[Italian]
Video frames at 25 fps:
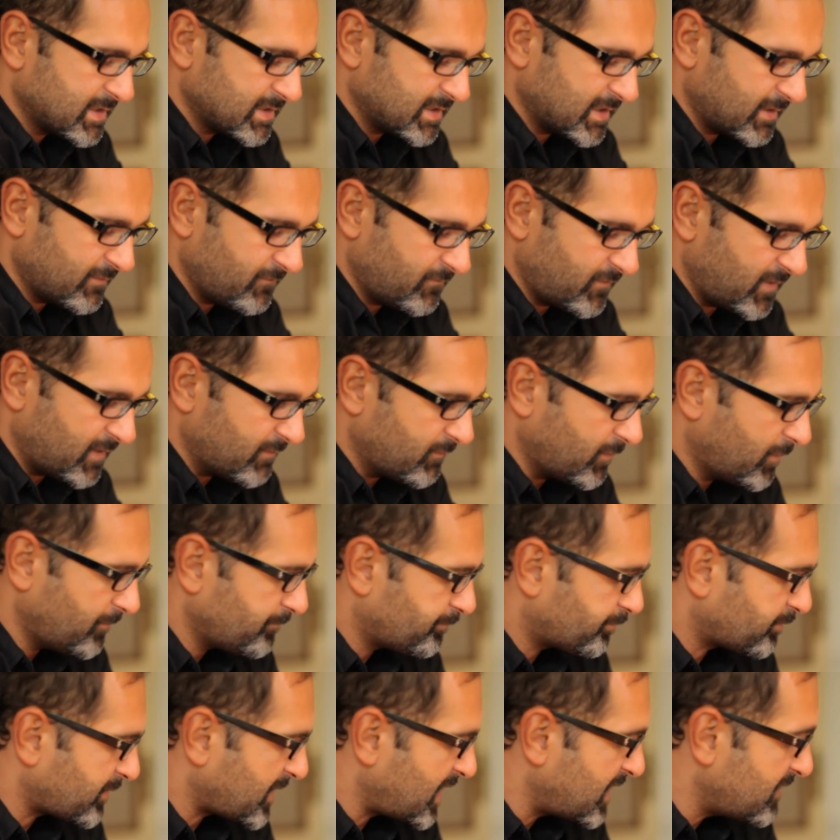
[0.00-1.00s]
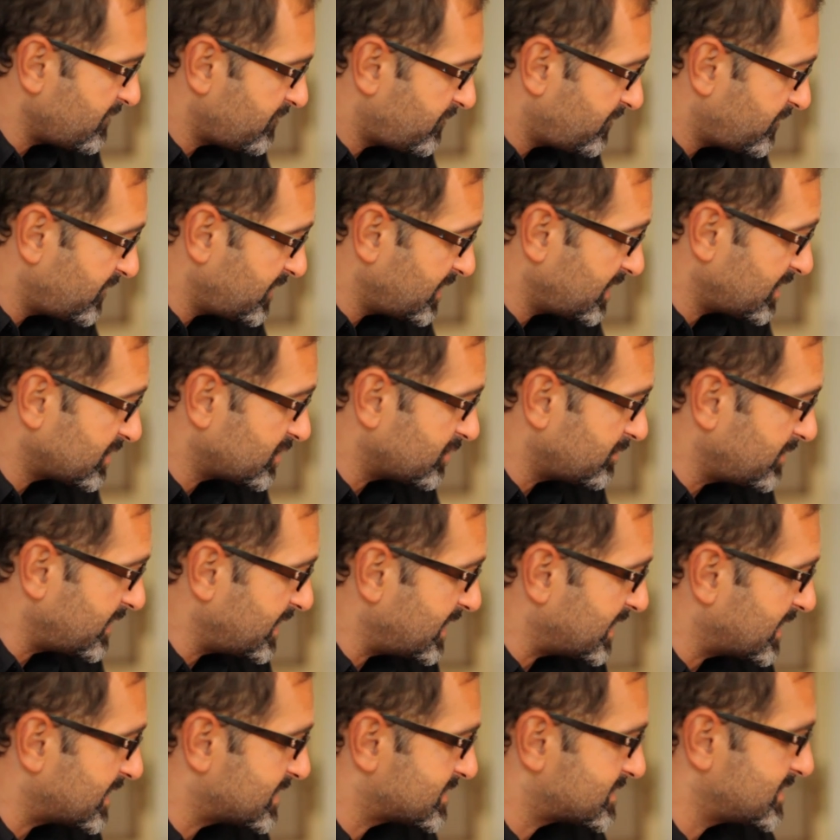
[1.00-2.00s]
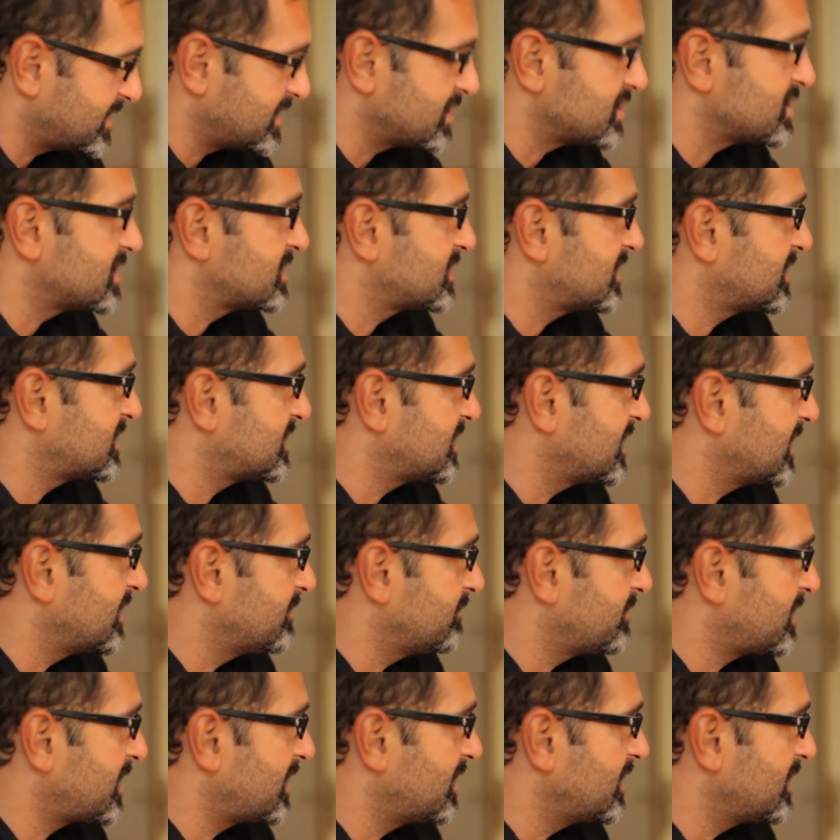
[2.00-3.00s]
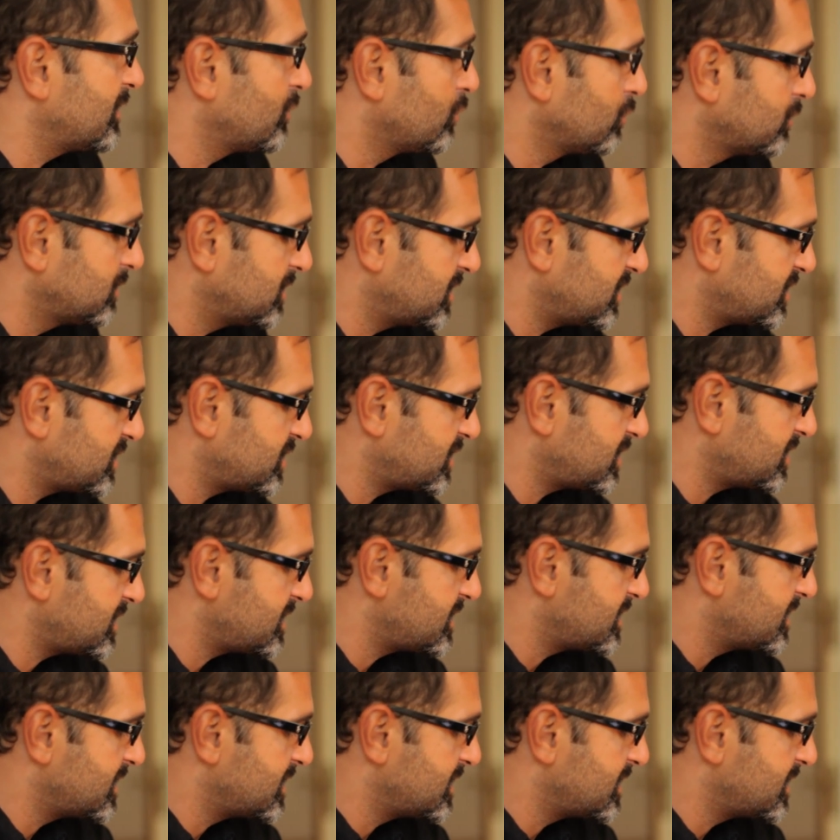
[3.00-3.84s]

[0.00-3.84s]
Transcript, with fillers: dal vivo e infine domenica 16 settembre alle 11